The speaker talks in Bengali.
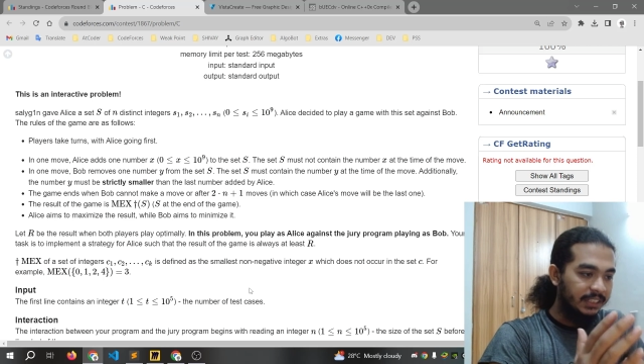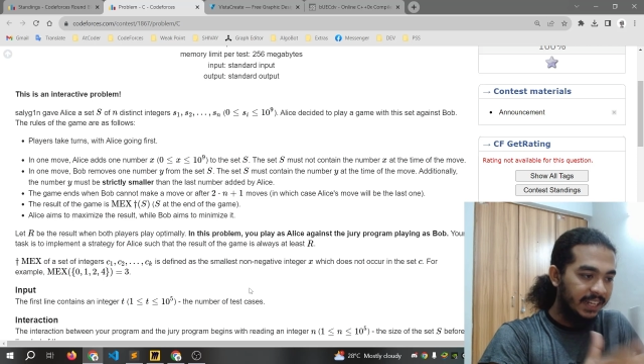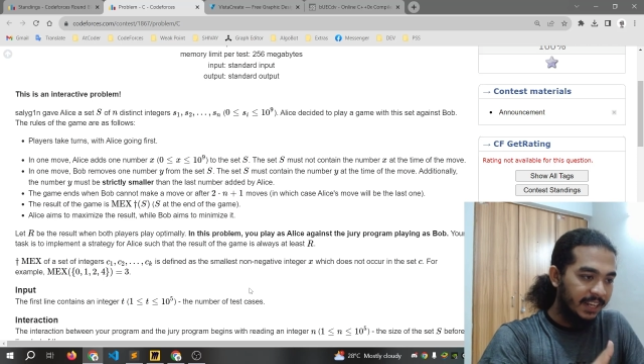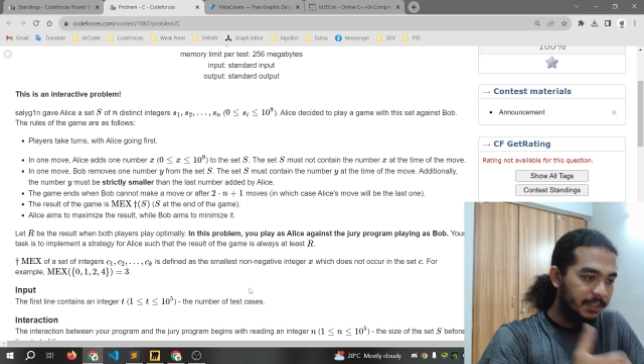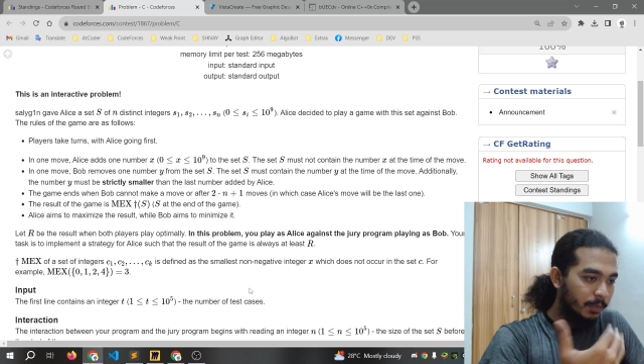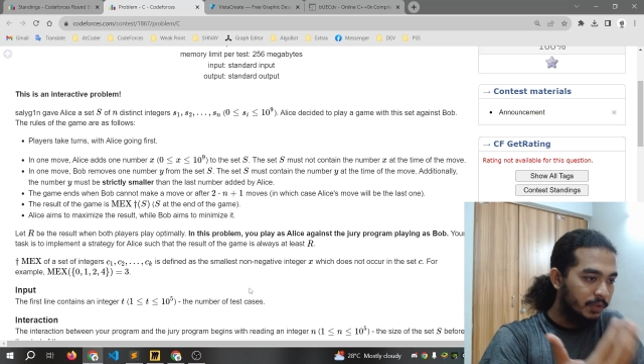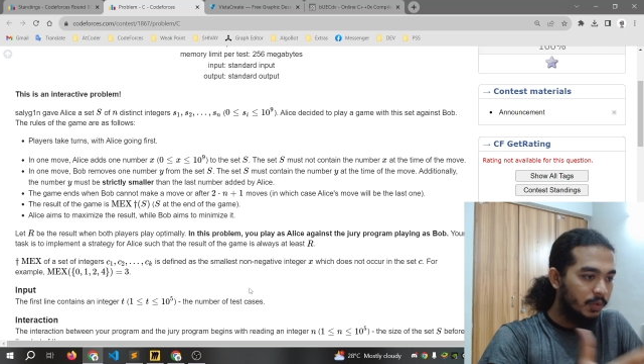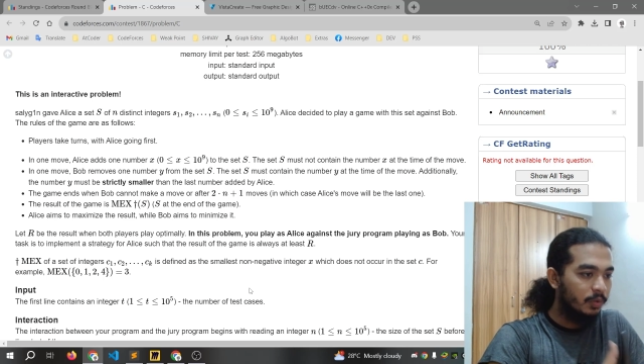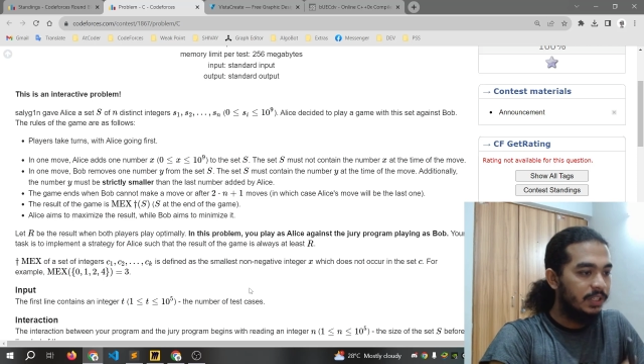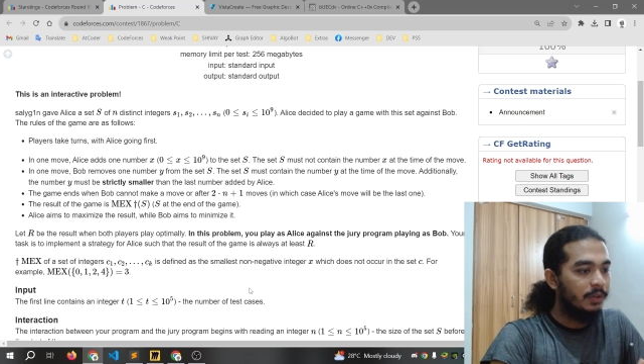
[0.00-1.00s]
সেই রেসপন্স
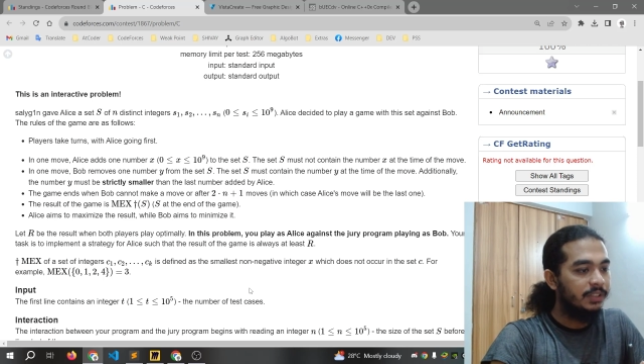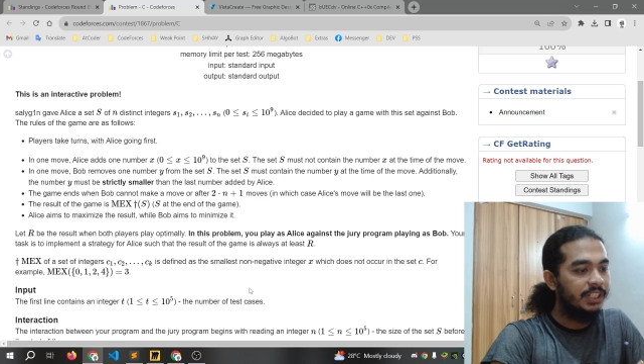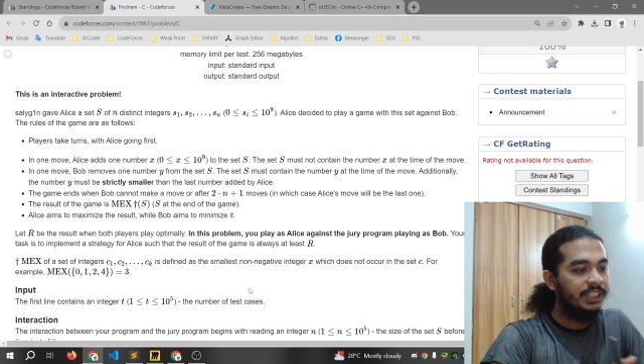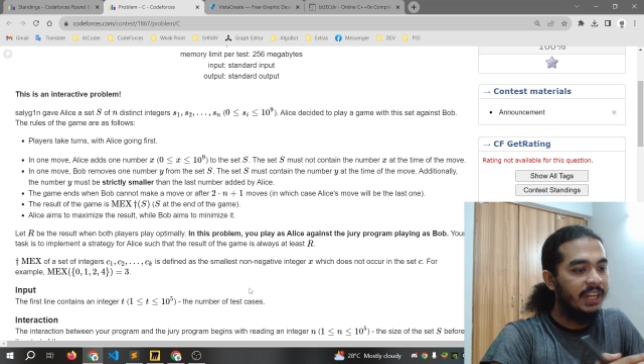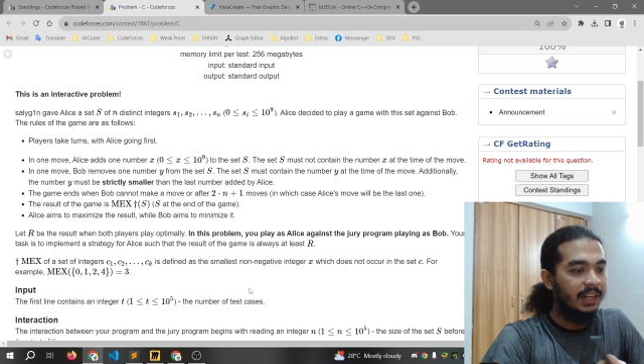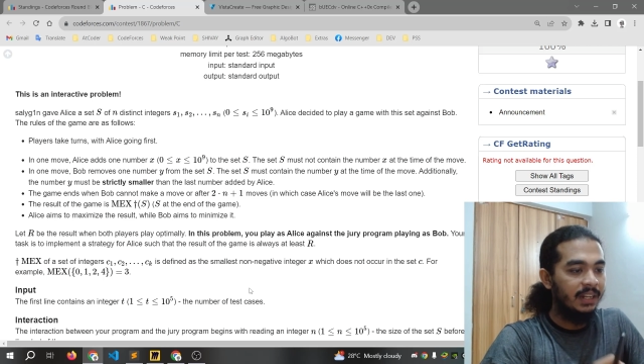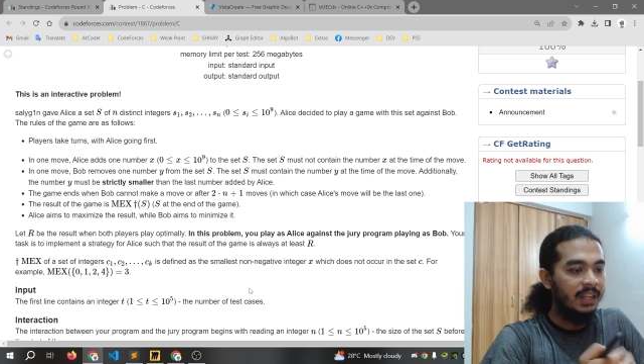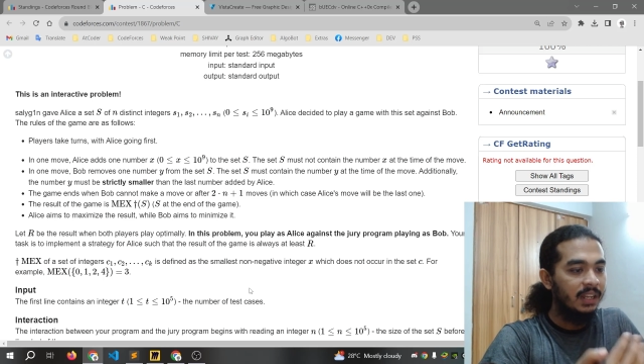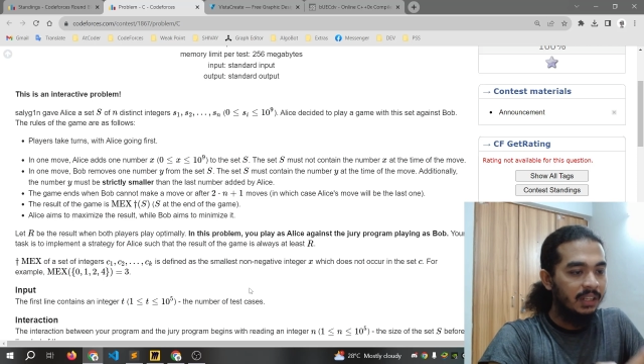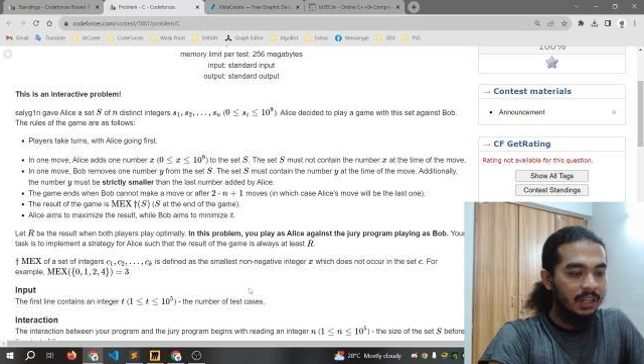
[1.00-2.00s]
অনুযায়ী হচ্ছে সে একটা
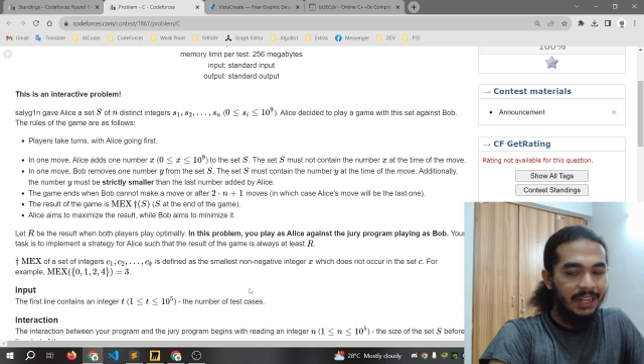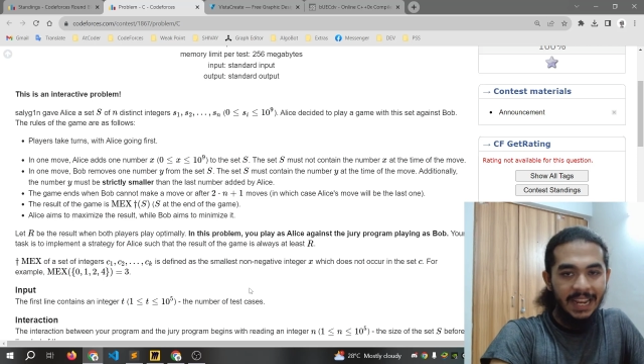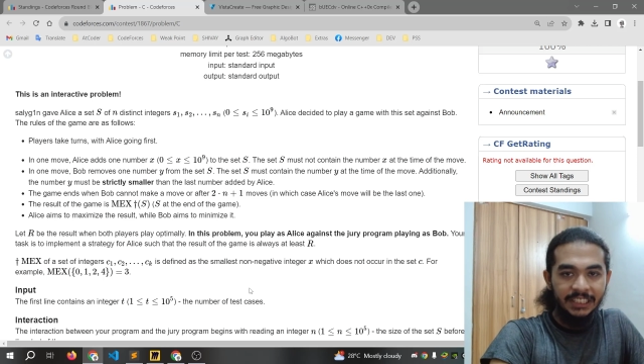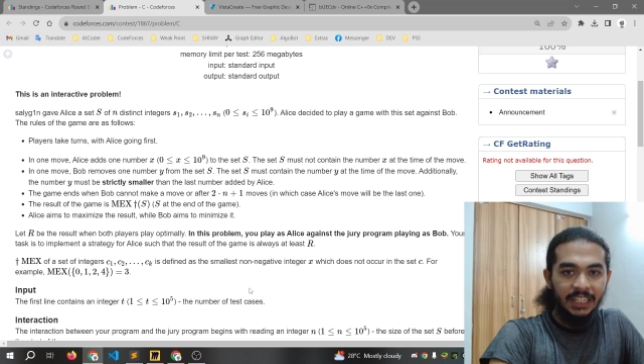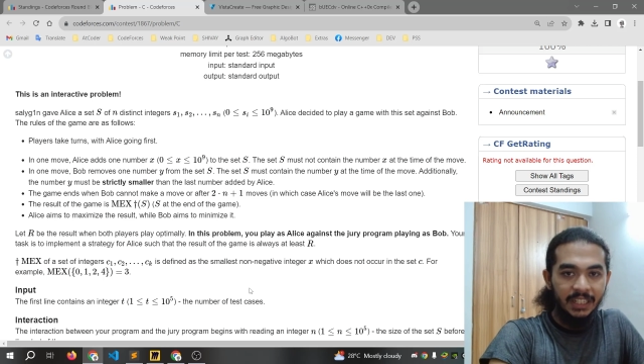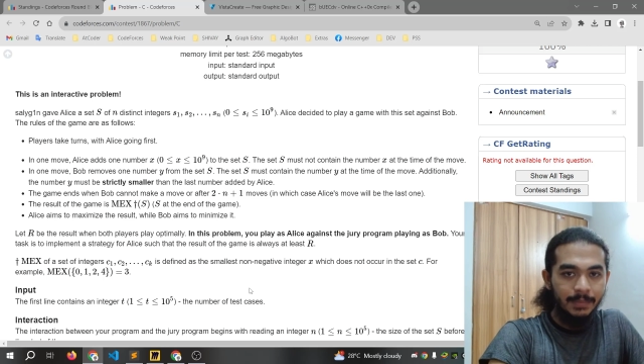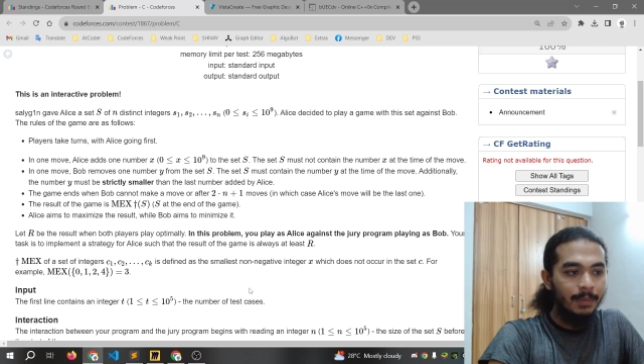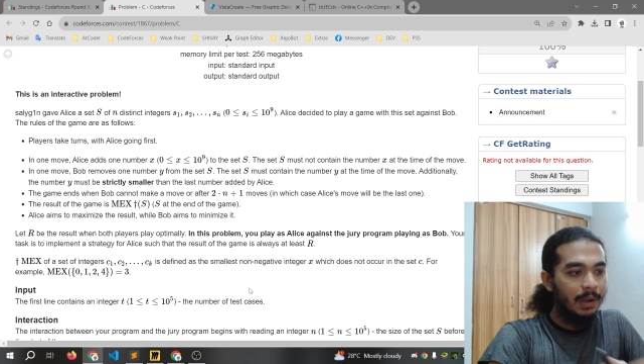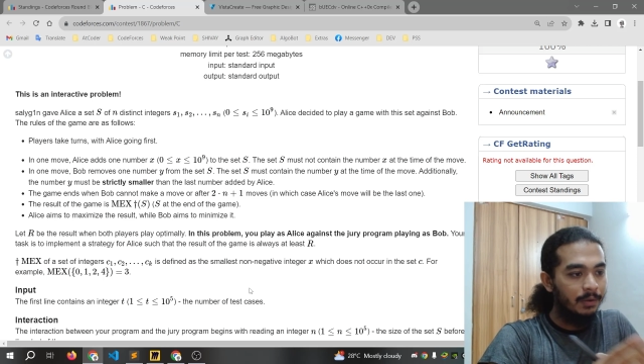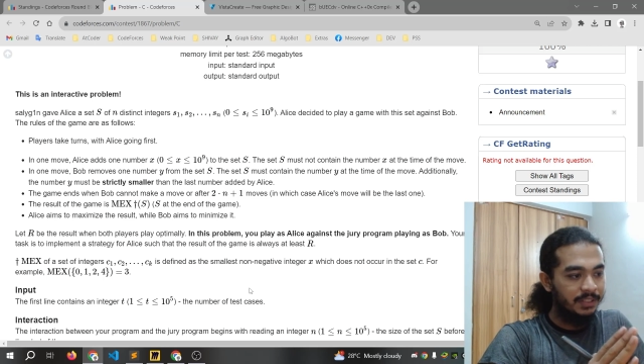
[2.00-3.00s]
রিয়াকশন দিবে
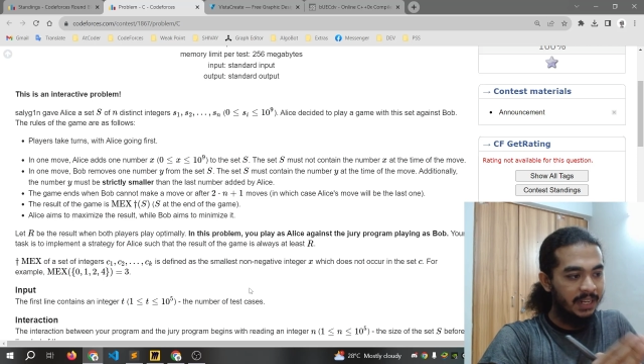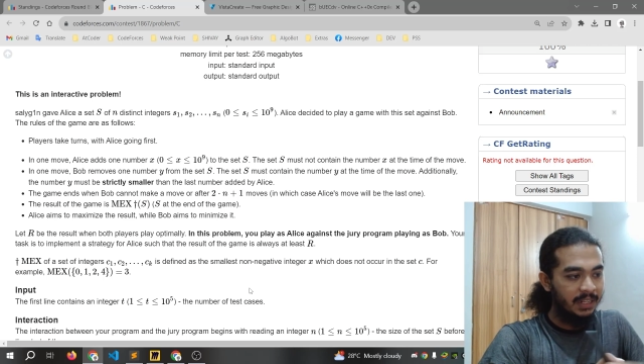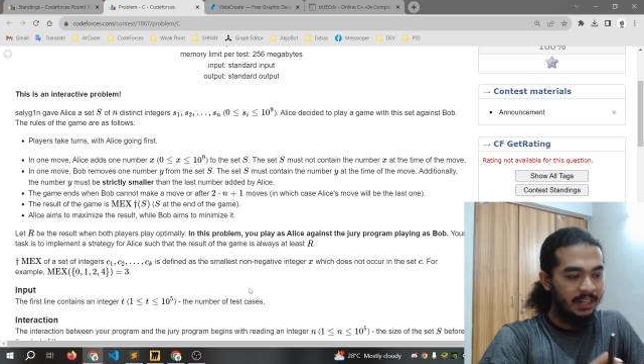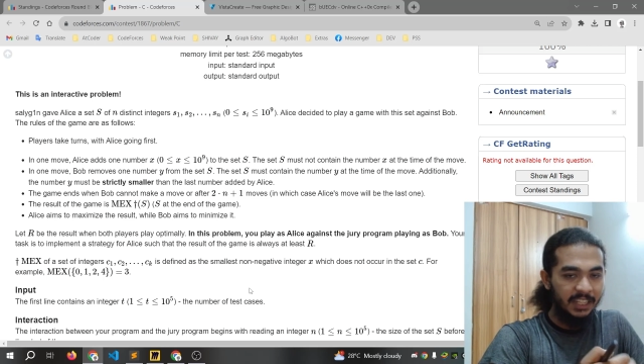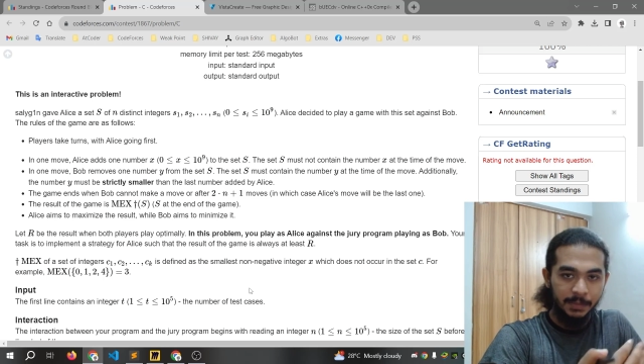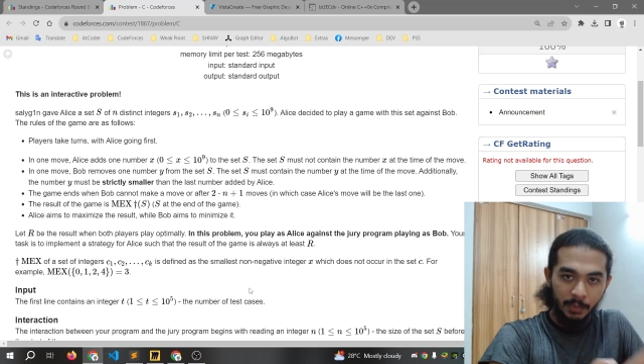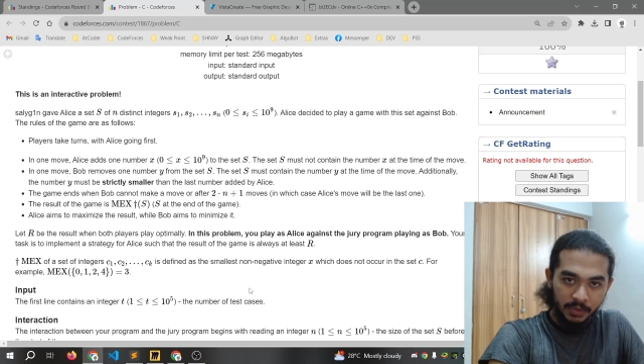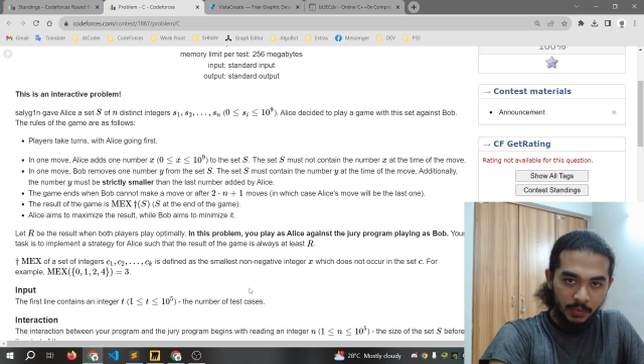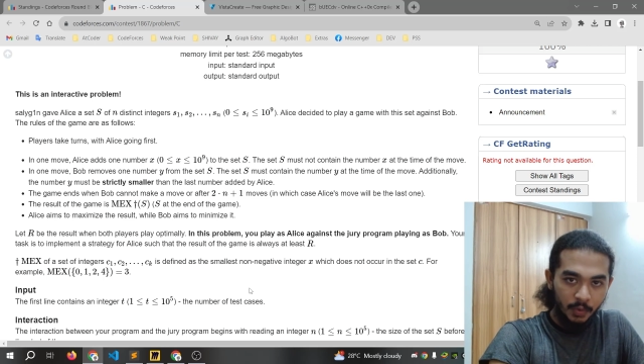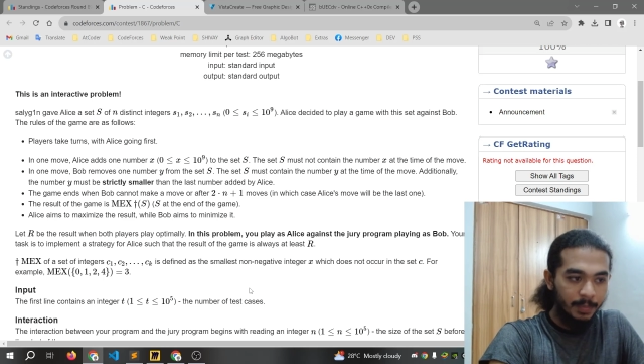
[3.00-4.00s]
বা হচ্ছে একটা
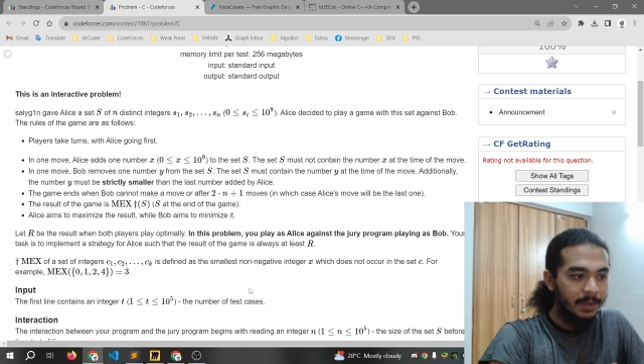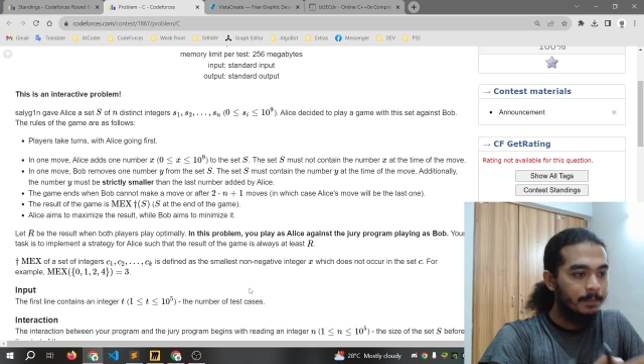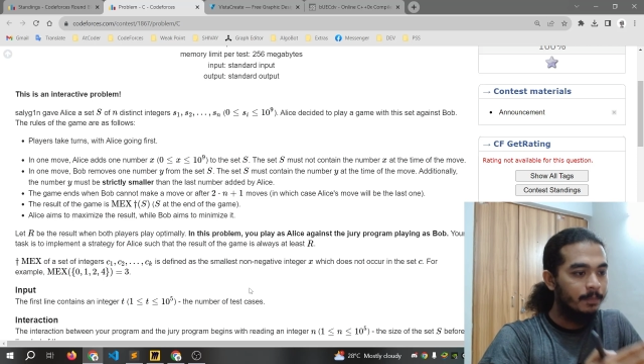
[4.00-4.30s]
রেসপন্স করবে